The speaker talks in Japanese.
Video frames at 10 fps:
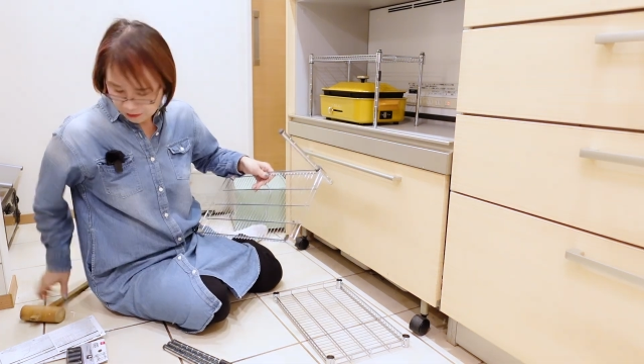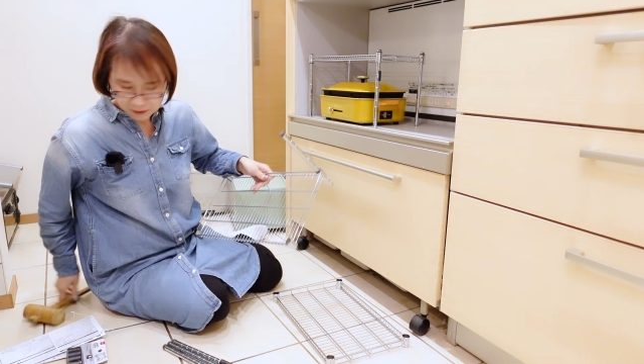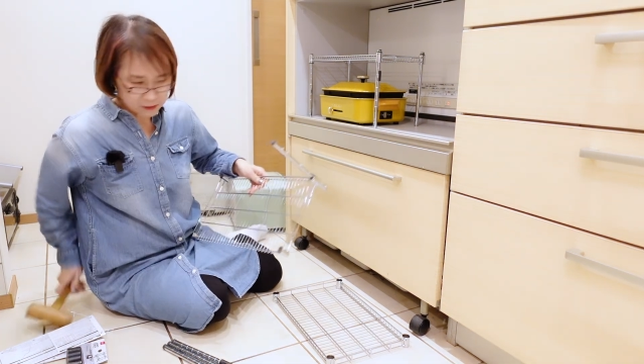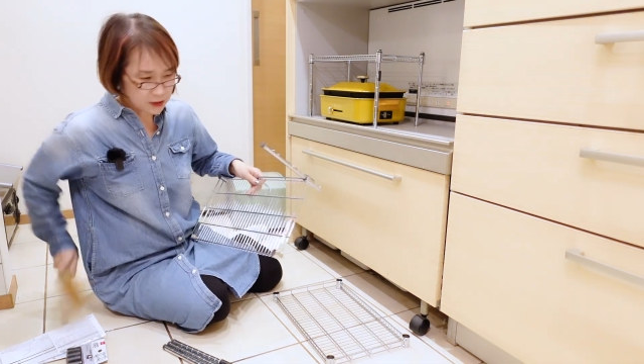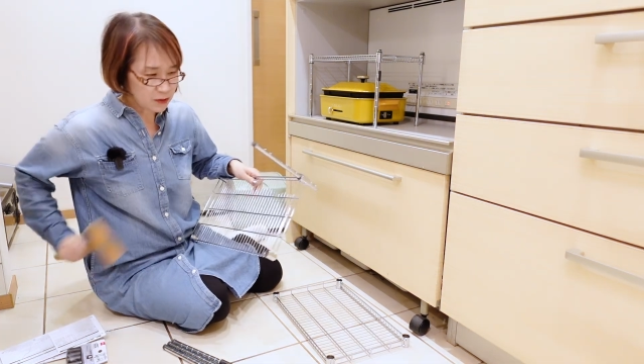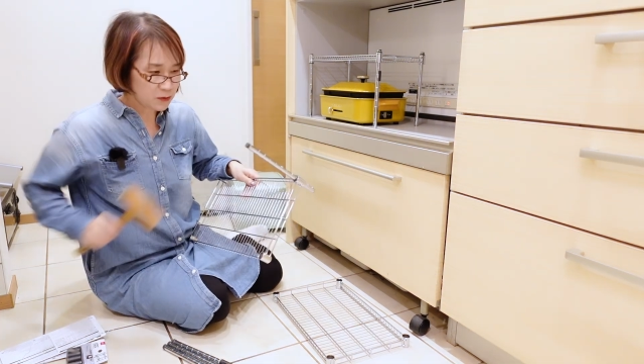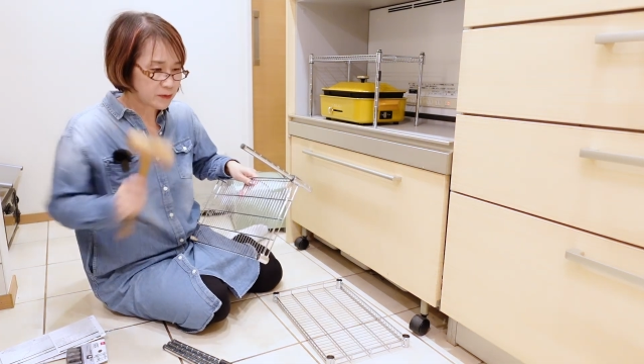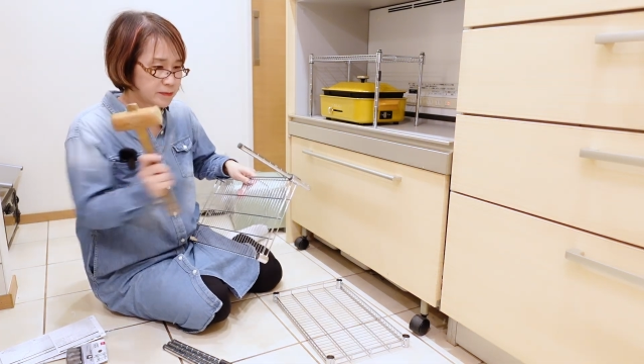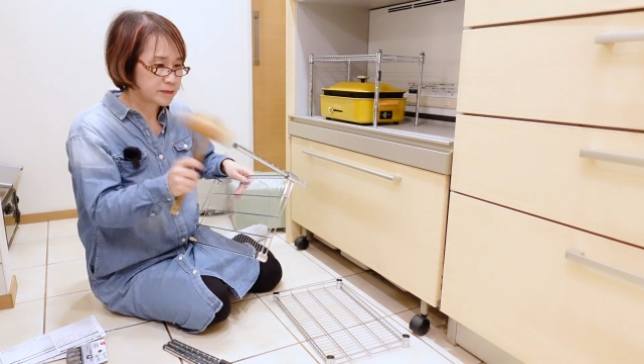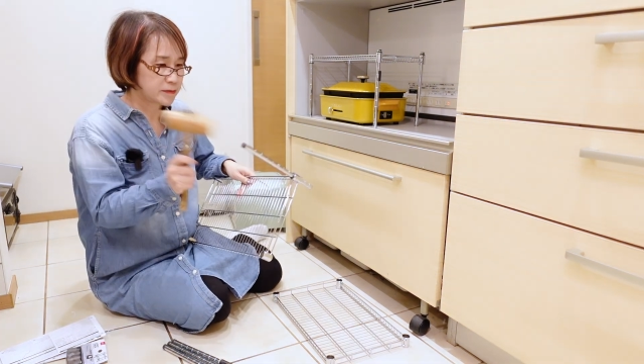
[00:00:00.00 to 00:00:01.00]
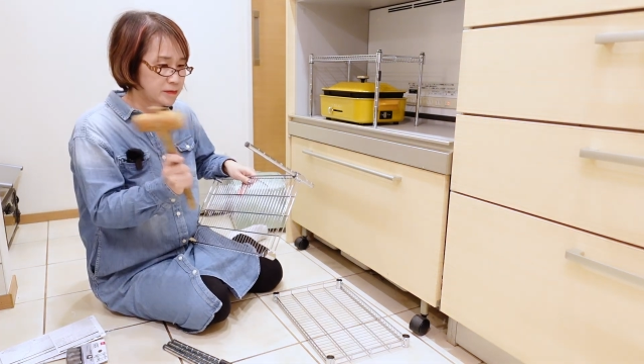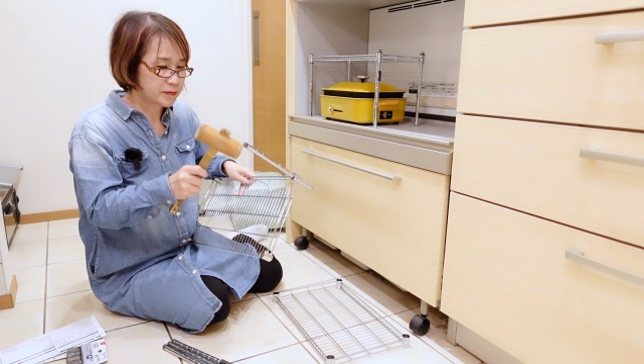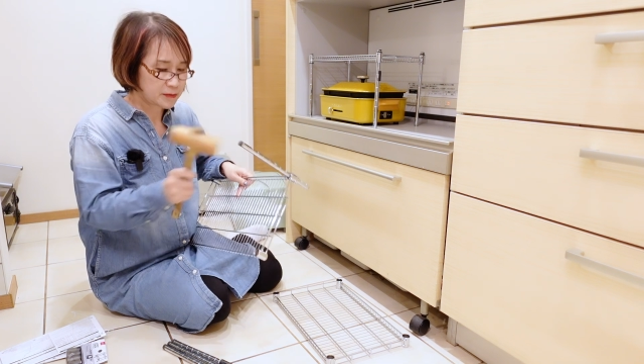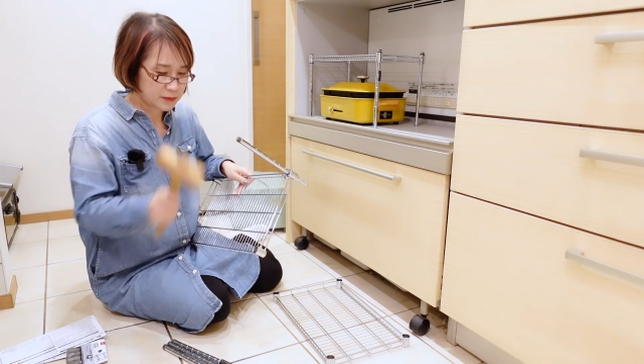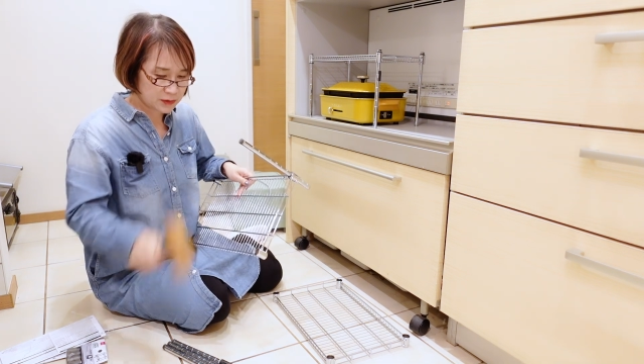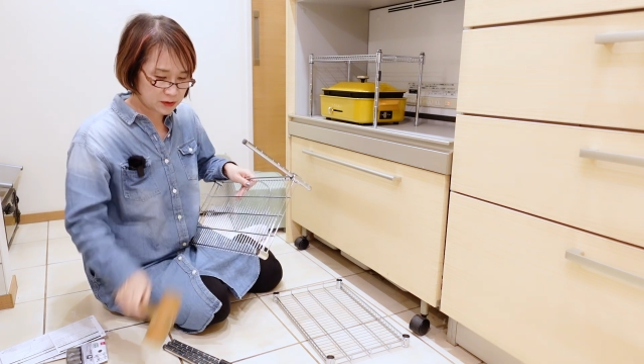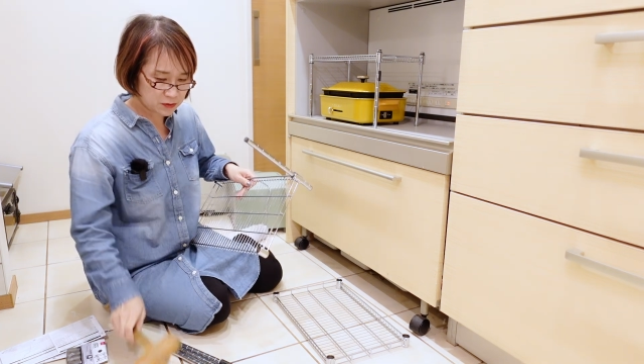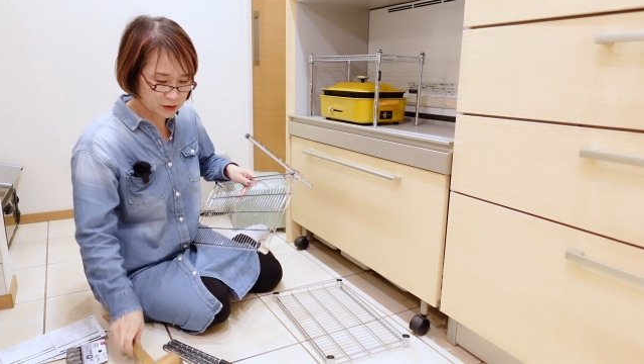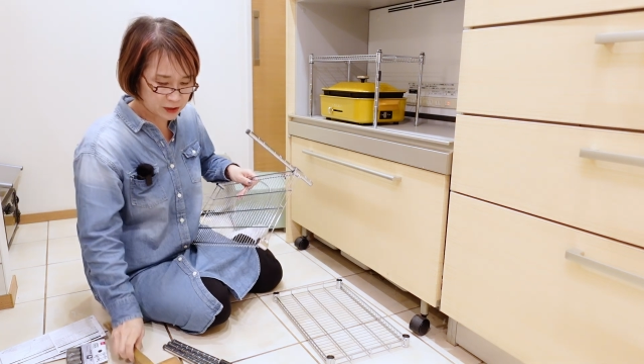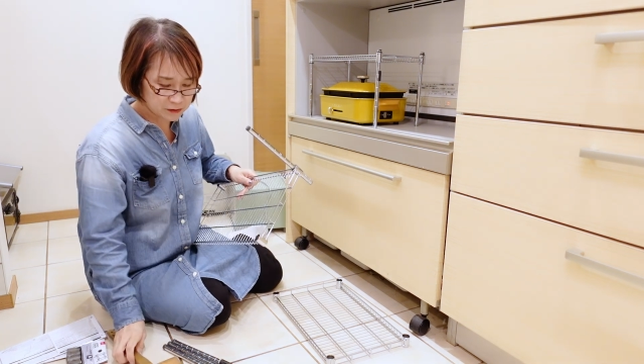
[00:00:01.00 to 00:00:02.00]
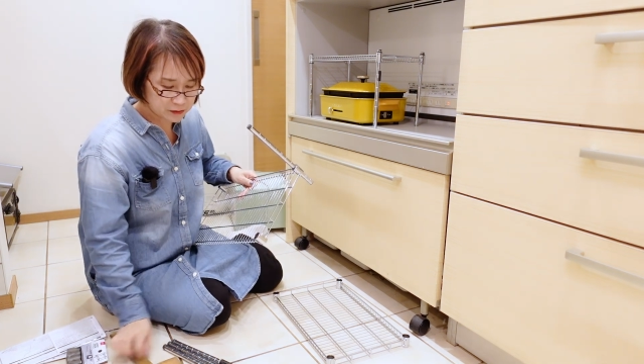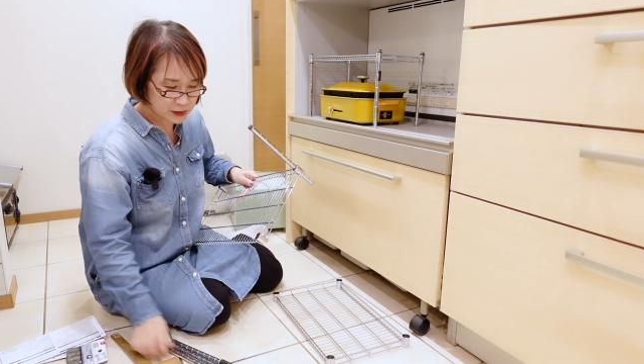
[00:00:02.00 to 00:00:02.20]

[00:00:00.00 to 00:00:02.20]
でこれでこうと軽く